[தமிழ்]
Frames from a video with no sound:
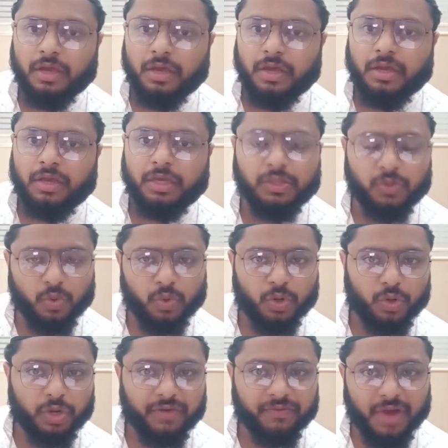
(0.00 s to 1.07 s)
இது
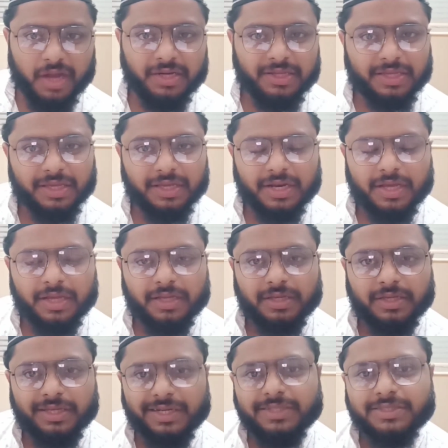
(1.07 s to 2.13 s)
உங்களுடைய வாழ்க்கையில்
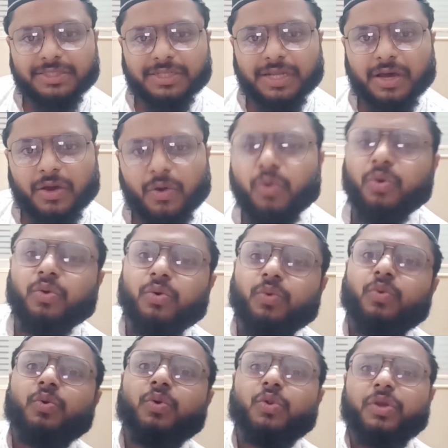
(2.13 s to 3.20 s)
இருந்துச்சுன்னா உங்களுக்கு
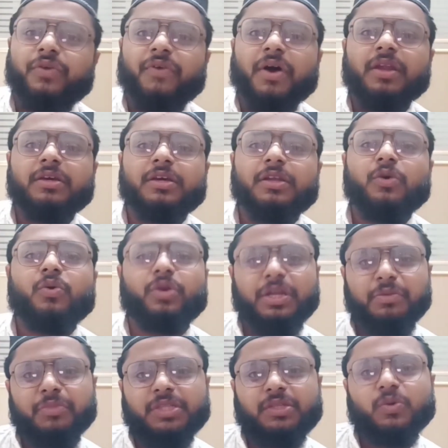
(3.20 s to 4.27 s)
உங்களுடைய வாழ்க்கையில் ஒரு
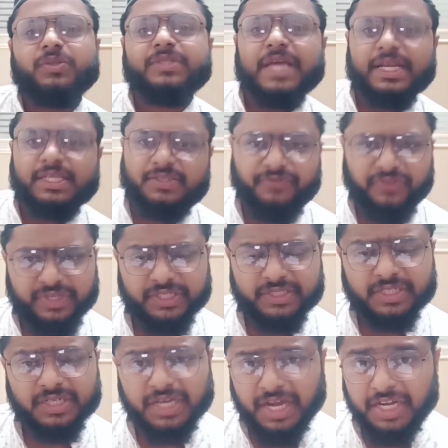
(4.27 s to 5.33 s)
நிம்மதி ஒரு சாட்டிஸ்ஃபிகேஷன்
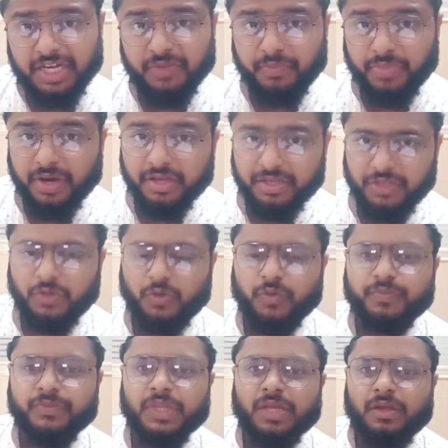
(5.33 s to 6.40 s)
கண்டிப்பாக இருக்கும்
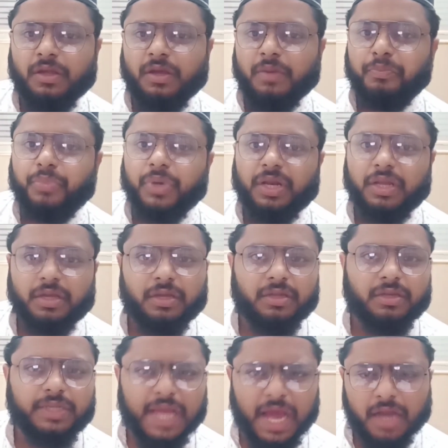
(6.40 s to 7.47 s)
பல
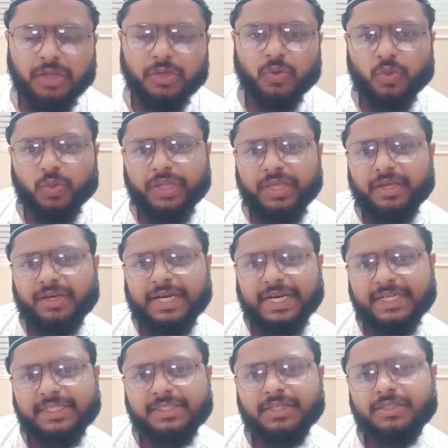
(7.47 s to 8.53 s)
ஞானிகளுடைய
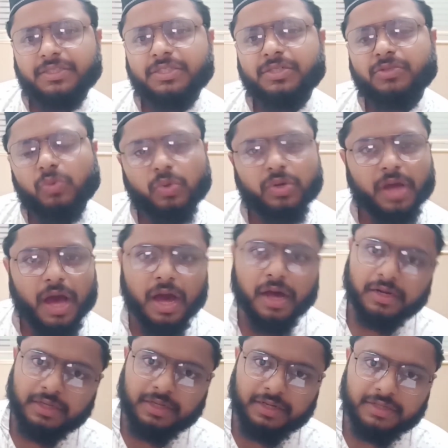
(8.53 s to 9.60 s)
கருத்துலேருந்து ஒரு ஆறு
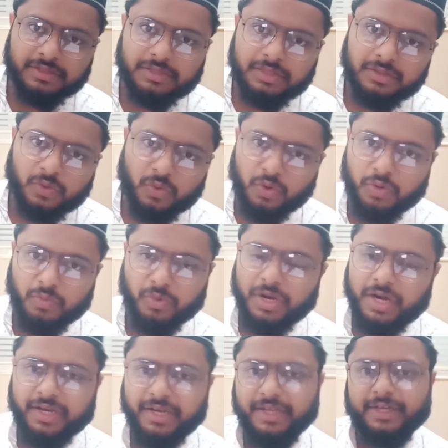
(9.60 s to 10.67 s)
கருத்து உங்கள்
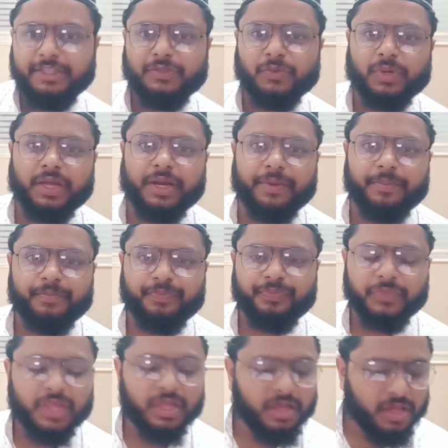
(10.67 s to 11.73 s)
முன்னாடி நான் எடுத்து வைக்கிறேன்
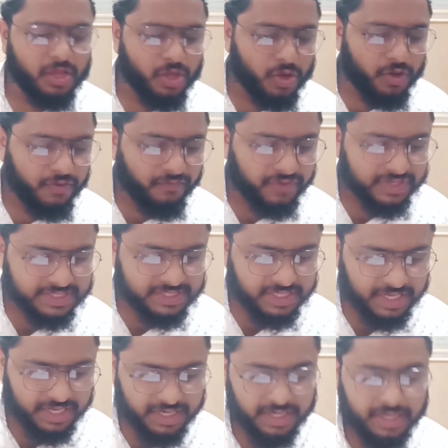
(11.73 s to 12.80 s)
ஃபஸ்ட்
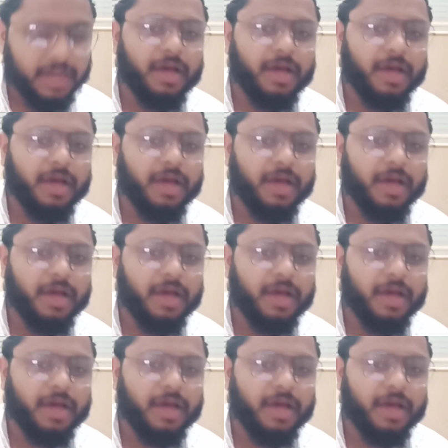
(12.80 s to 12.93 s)
என்னென்னா